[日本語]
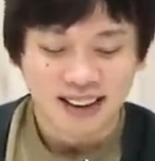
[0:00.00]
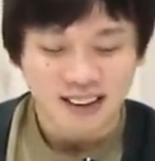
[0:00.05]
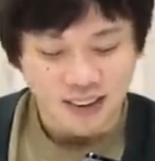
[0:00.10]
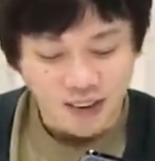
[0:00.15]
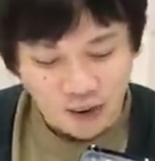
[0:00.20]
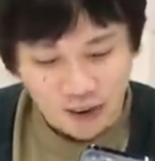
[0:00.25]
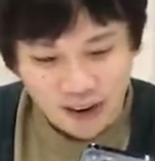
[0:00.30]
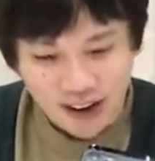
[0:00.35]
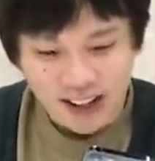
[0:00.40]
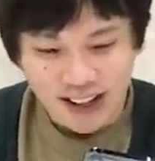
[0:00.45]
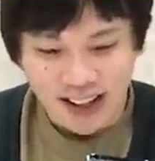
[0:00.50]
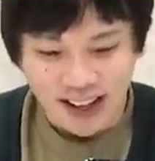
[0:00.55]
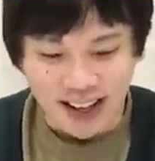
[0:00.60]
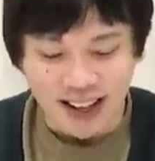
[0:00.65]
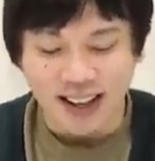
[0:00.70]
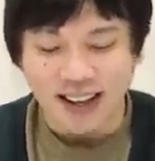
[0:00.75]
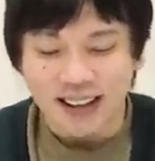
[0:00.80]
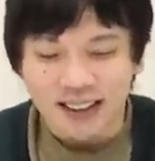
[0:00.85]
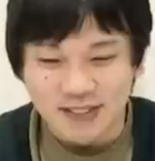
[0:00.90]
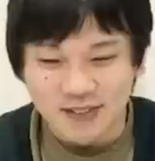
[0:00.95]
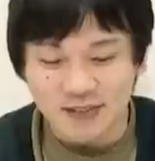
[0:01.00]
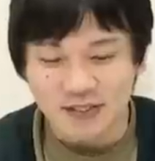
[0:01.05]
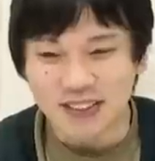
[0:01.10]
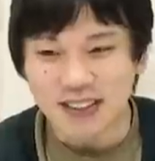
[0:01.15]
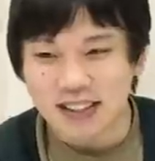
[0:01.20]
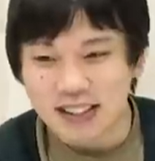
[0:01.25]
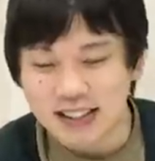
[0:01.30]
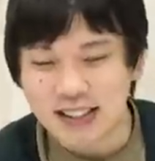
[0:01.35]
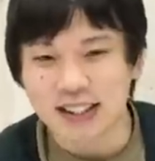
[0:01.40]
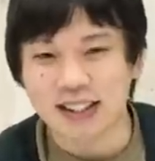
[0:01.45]
これねうん
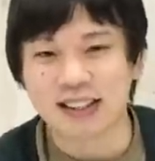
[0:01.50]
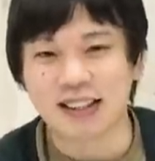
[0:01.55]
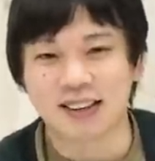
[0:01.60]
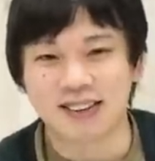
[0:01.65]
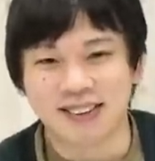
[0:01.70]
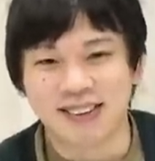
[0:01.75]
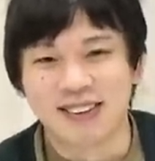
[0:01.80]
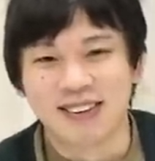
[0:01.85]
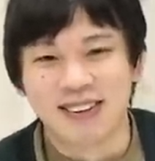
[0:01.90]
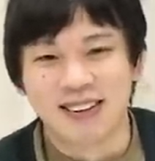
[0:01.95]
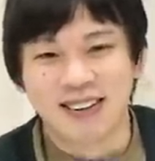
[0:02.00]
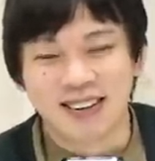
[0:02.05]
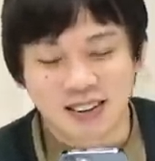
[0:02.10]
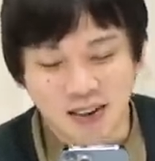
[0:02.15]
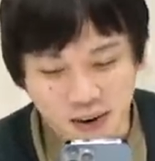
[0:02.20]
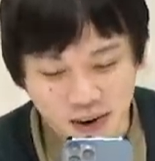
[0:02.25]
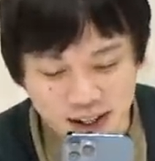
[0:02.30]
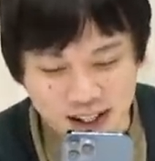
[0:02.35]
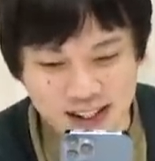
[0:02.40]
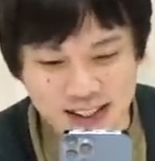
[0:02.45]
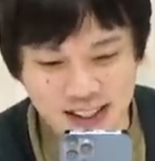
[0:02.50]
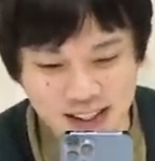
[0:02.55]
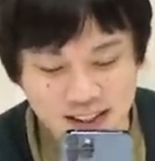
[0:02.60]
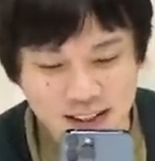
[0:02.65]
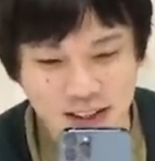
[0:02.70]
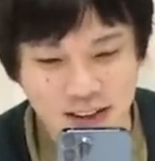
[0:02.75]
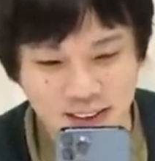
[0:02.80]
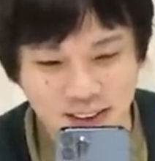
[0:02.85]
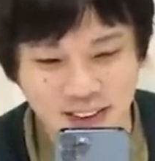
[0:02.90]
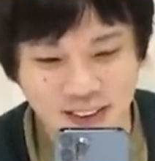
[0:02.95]
来ちゃってるこれ来ちゃっ
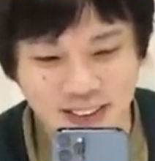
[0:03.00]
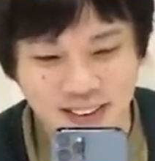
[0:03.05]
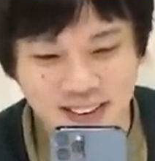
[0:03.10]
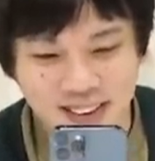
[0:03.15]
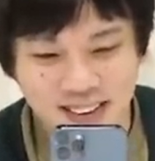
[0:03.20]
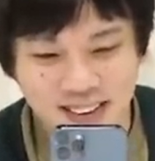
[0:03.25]
てるよ